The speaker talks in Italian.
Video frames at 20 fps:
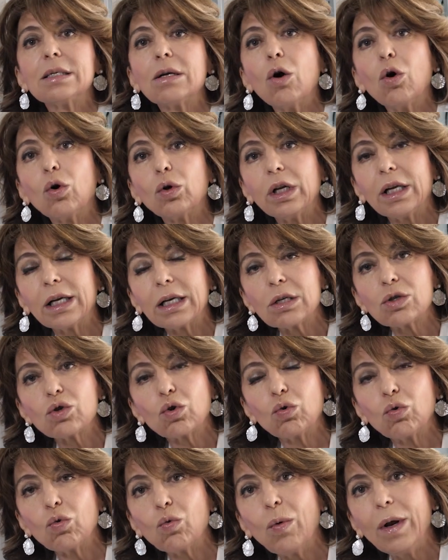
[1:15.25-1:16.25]
zone che
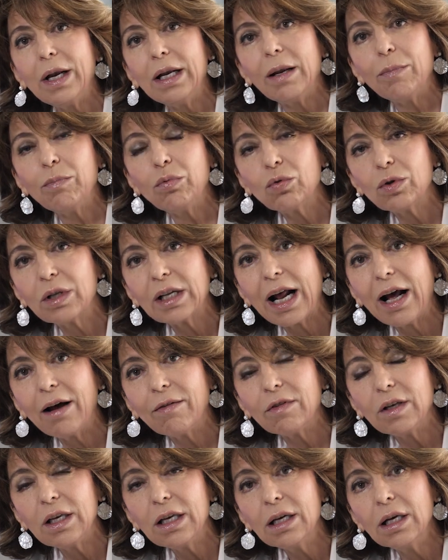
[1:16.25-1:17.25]
sono quelle più
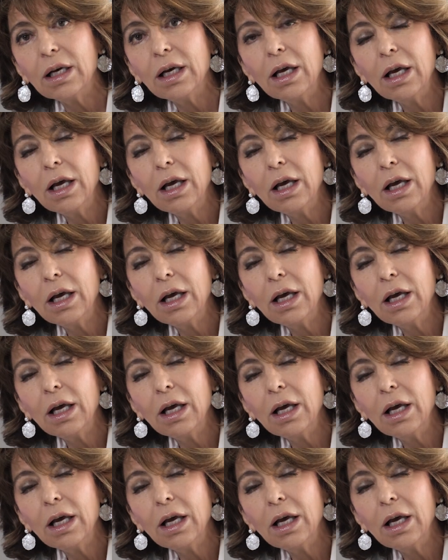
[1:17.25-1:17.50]
gravi,